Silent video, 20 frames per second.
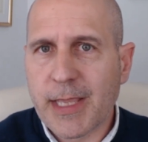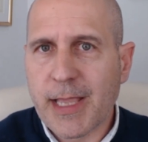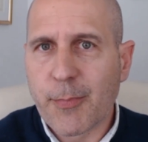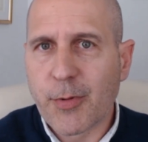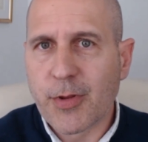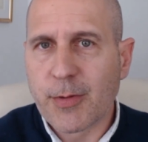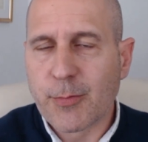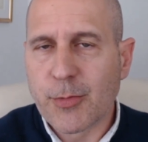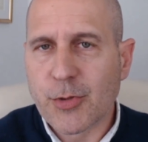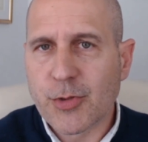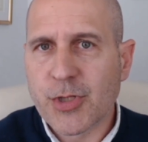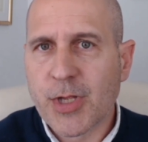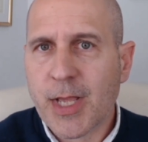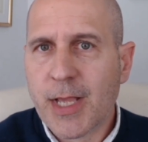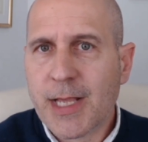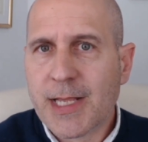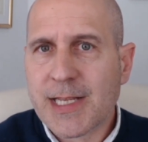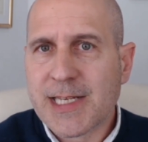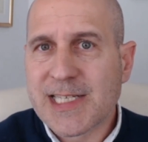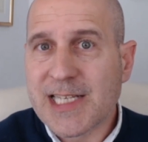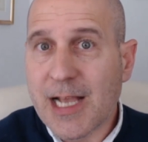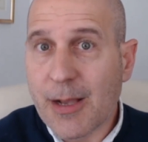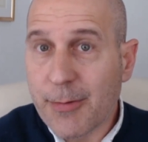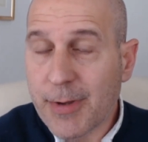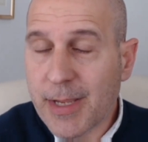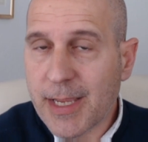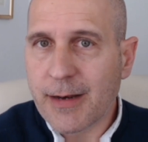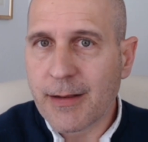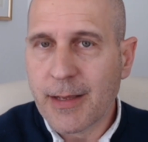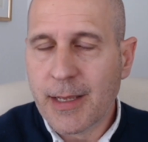ya podemos
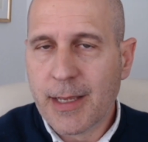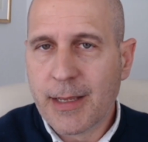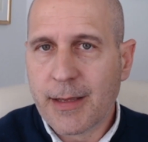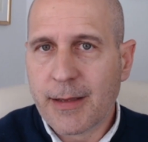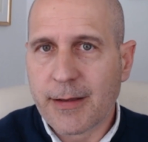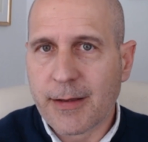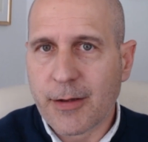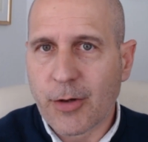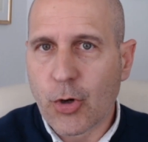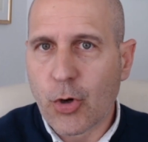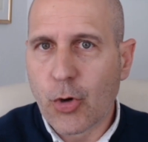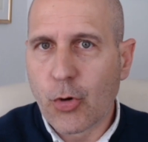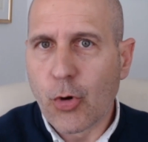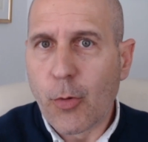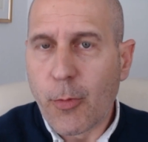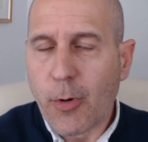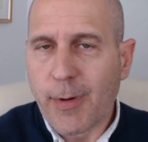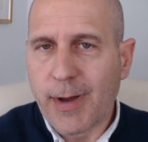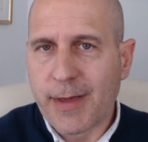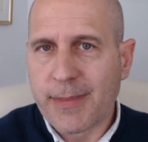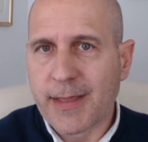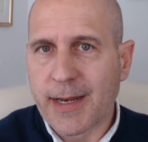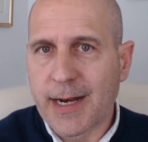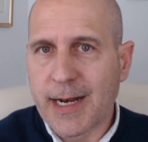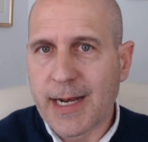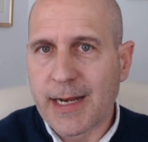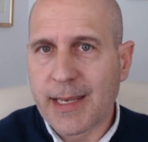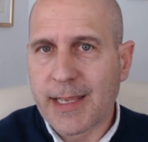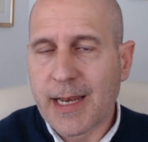saber eh, cómo va a cerrar.